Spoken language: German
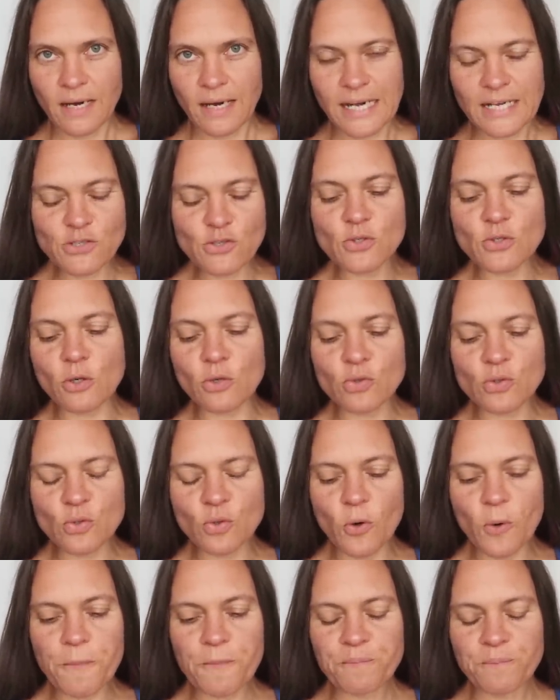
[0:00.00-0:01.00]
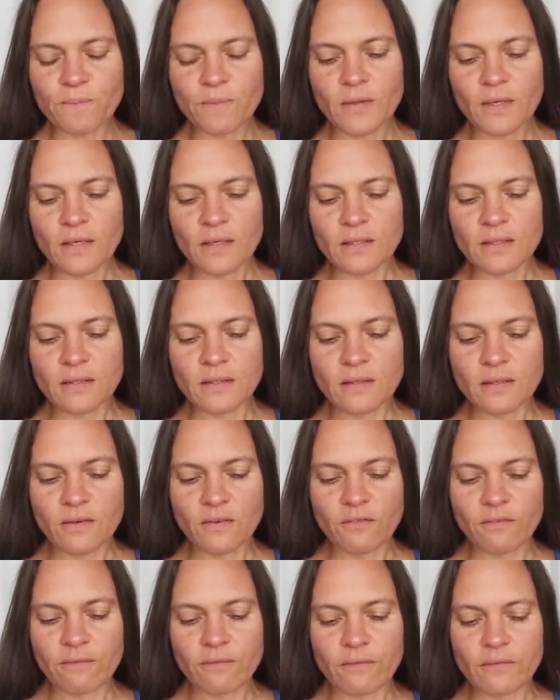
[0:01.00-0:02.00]
Also es ist auch so,
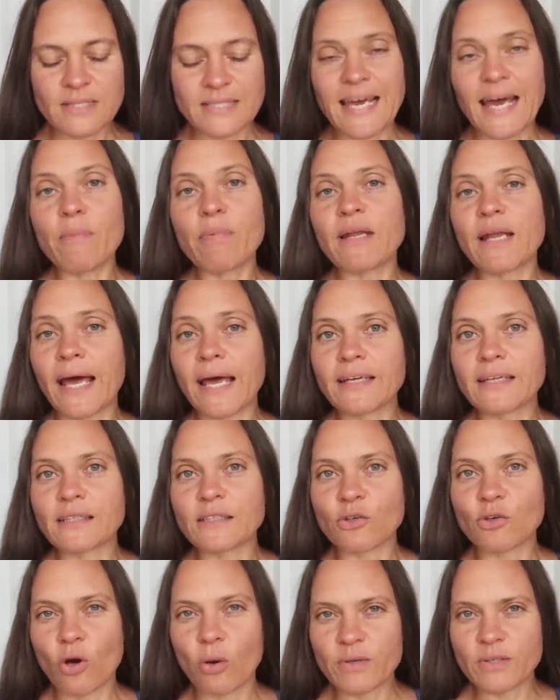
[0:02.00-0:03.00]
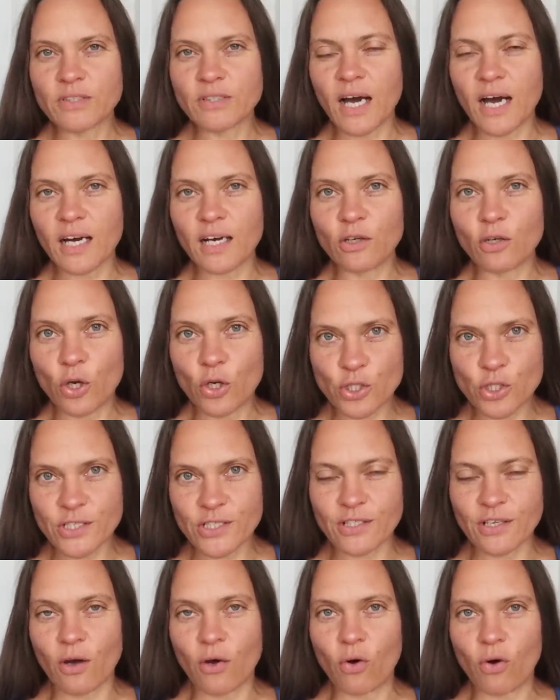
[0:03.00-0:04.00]
sehr beleidigende Kommentare lösche
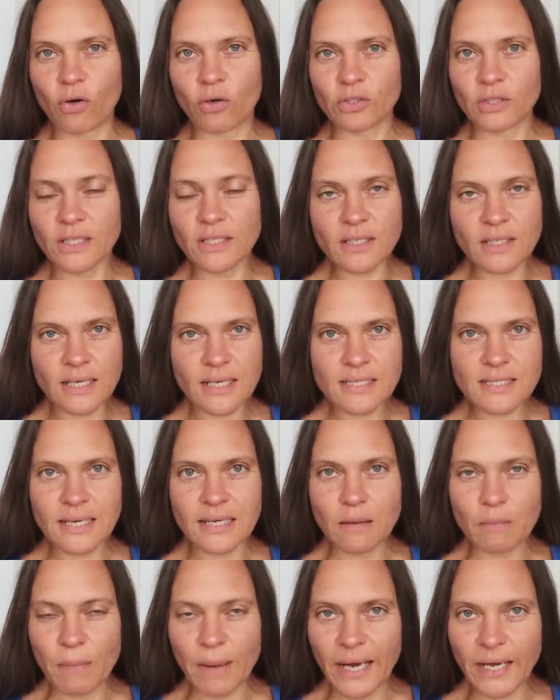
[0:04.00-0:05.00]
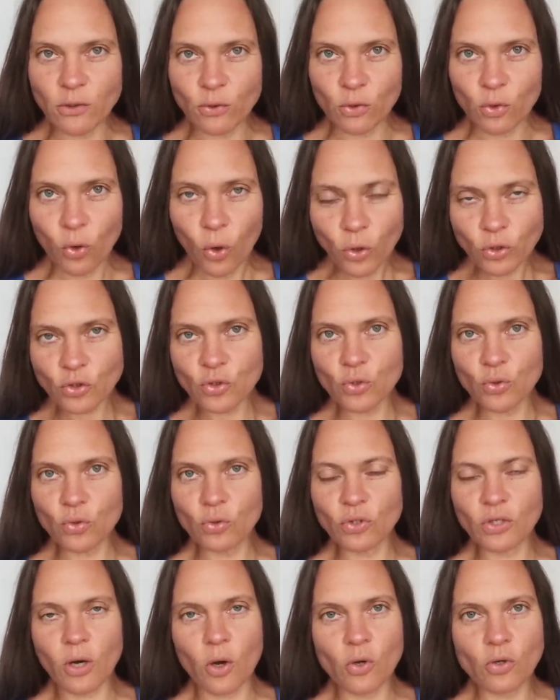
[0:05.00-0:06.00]
ich auch. Jeder kann seine Meinung
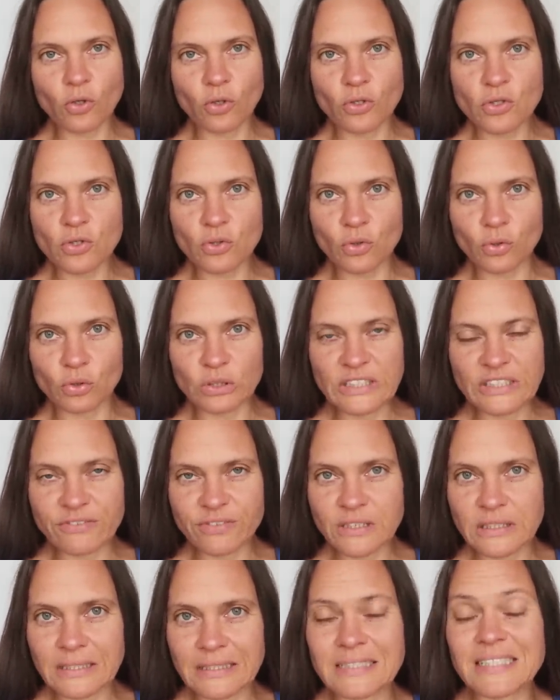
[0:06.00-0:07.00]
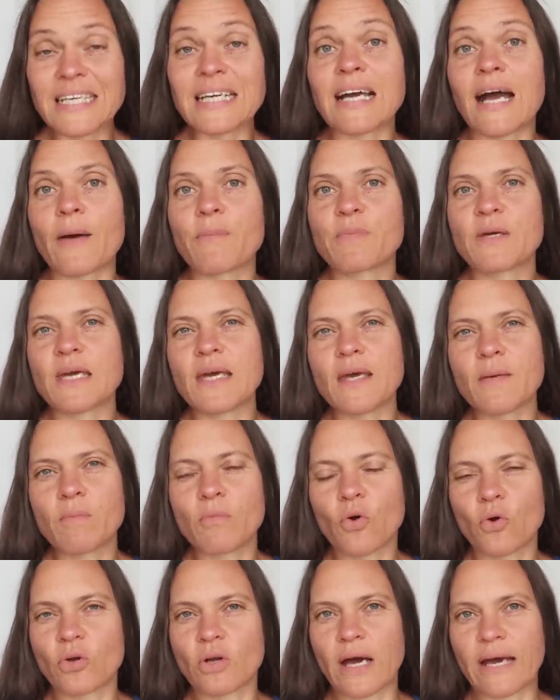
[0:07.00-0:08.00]
kundtun, auch konstruktive Kritik
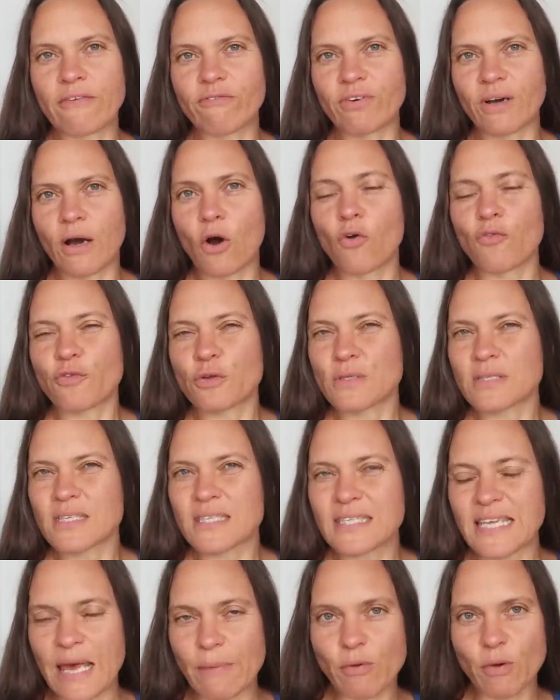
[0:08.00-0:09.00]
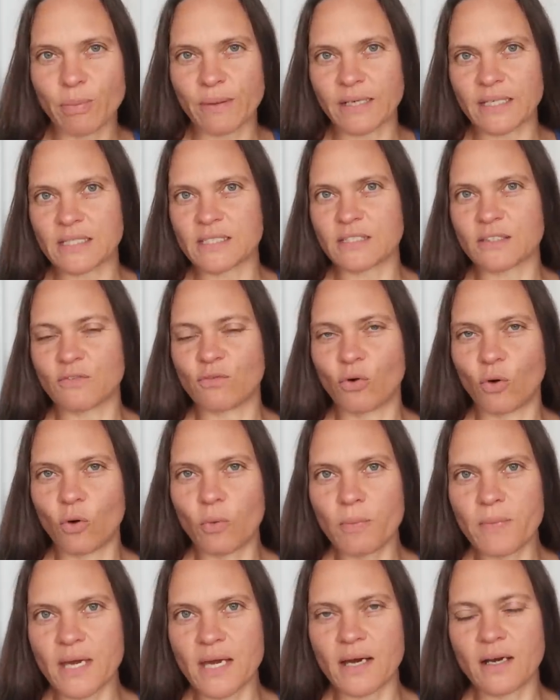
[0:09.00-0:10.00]
abgeben oder einfach auch von sich selber berichten,
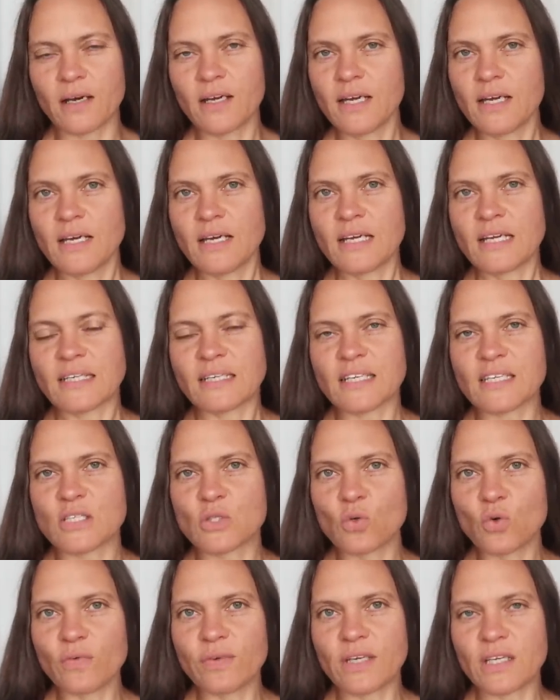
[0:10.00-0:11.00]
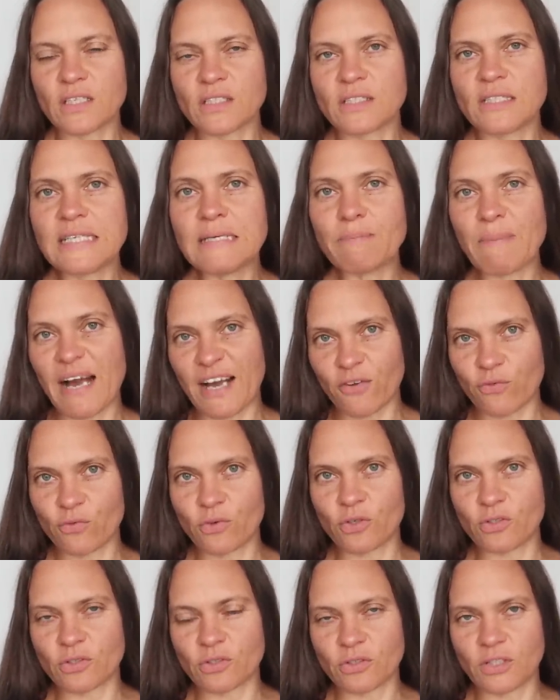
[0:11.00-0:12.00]
warum er das so wie ich nie machen
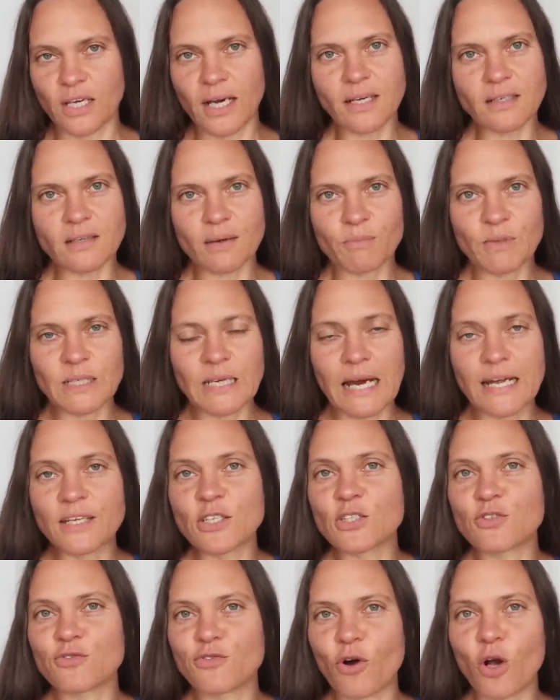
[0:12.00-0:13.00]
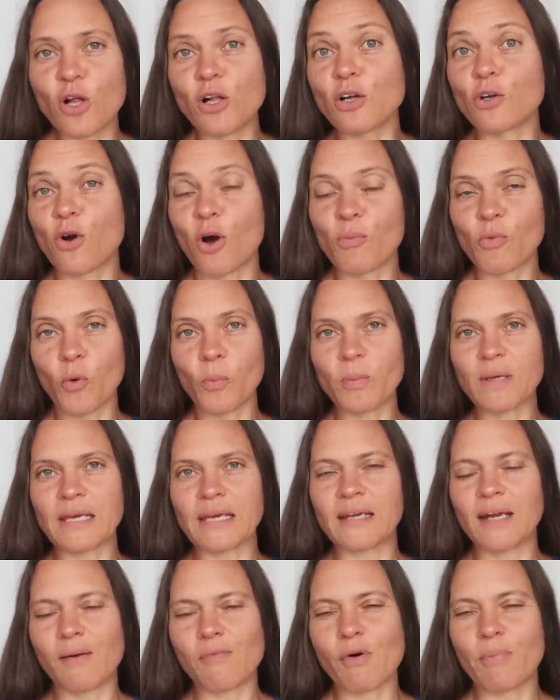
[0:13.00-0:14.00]
würde. Ja, damit kann ich vollkommen
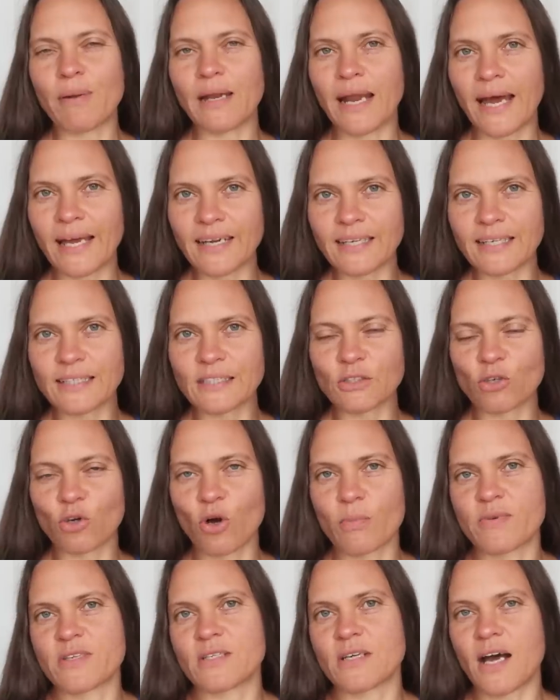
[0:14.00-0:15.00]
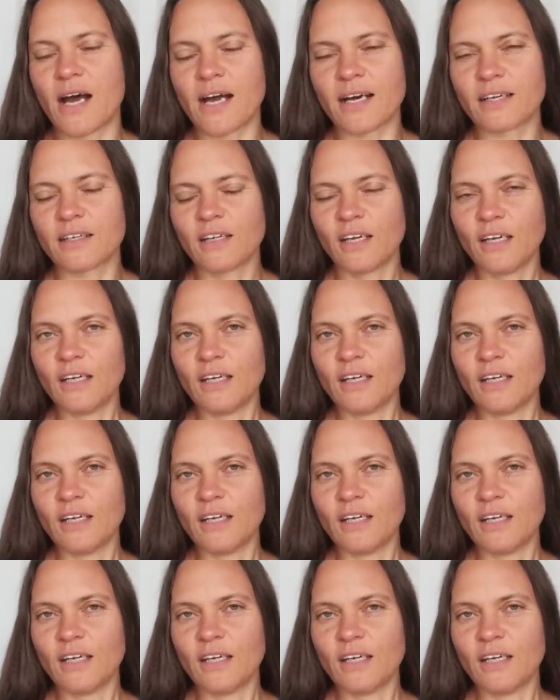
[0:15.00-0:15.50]
umgehen, aber beleidigende Kommentare,